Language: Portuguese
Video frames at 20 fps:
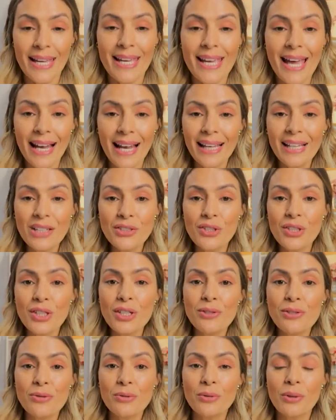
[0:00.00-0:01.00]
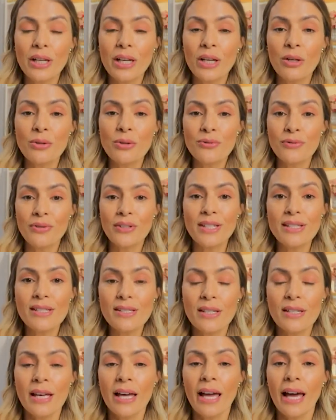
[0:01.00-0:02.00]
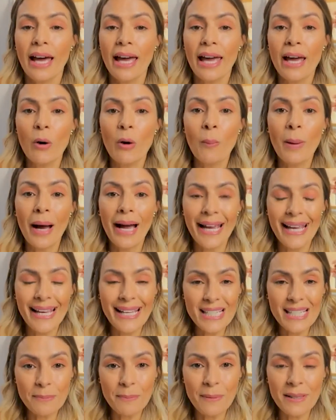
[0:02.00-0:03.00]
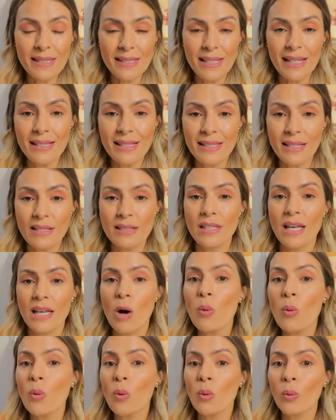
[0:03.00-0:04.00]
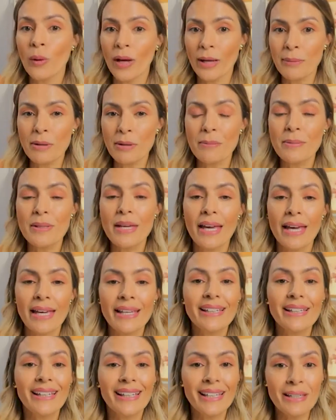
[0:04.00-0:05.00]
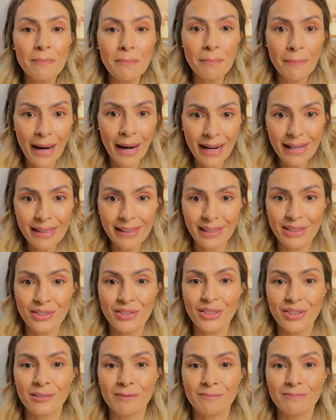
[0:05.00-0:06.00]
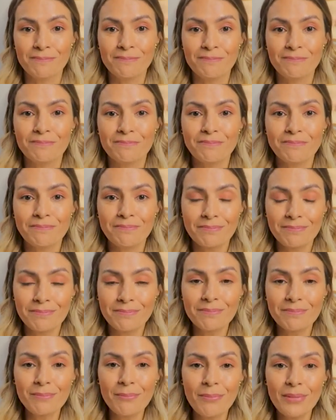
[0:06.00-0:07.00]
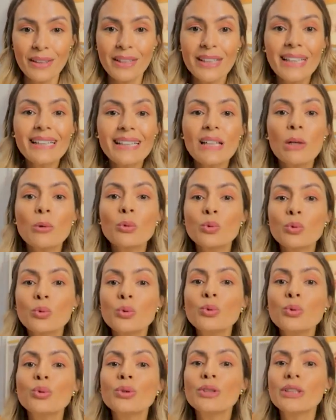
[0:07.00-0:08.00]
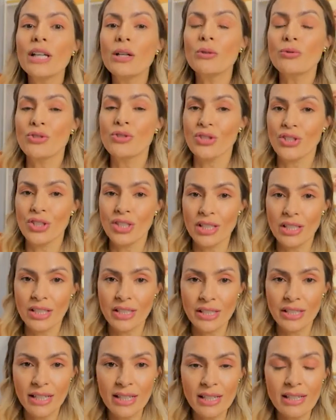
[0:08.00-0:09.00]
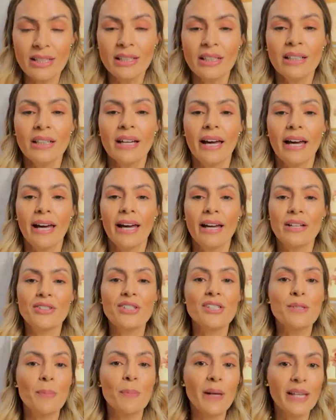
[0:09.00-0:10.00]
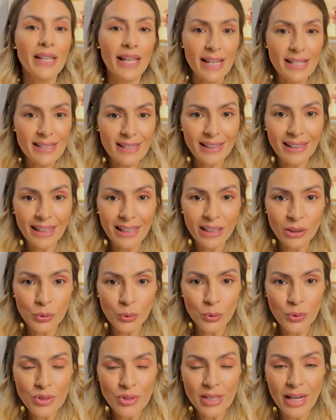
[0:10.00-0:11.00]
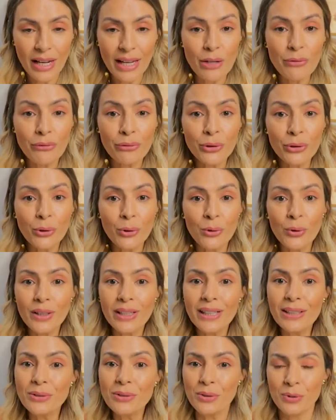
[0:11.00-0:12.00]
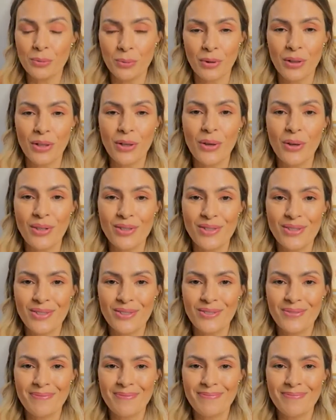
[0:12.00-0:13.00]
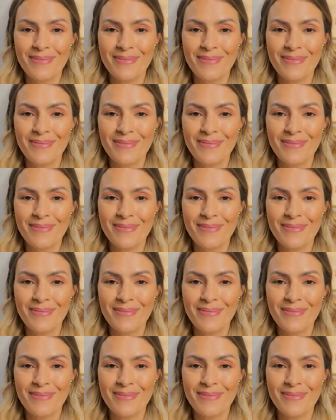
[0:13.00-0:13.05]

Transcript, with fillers: E além disso, eu fiz é, uma especialização, um MBA em marketing. Então, tudo que eu tinha é, de experiência da indústria, eu fui colocando no meu negócio.